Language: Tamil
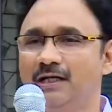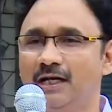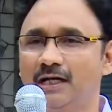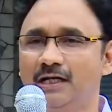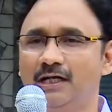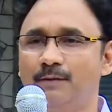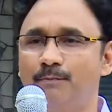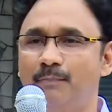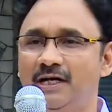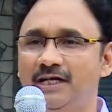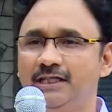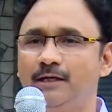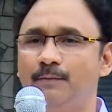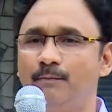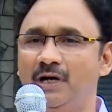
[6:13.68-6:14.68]
நல்ல
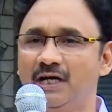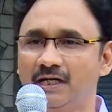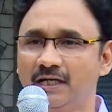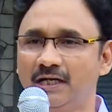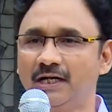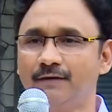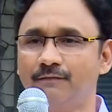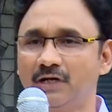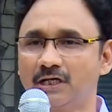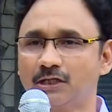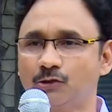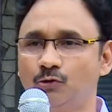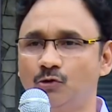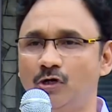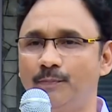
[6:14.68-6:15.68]
மனித மனங்களை
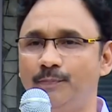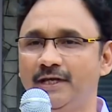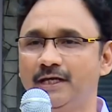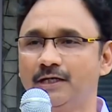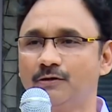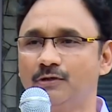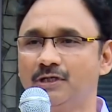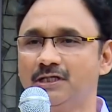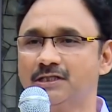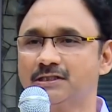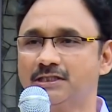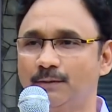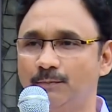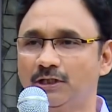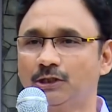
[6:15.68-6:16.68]
வளர்க்கணும் அப்படிங்கிற ஒரு
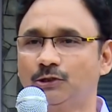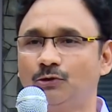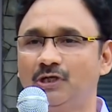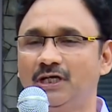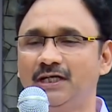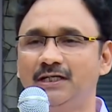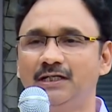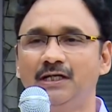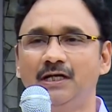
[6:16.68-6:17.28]
சபதத்தோடு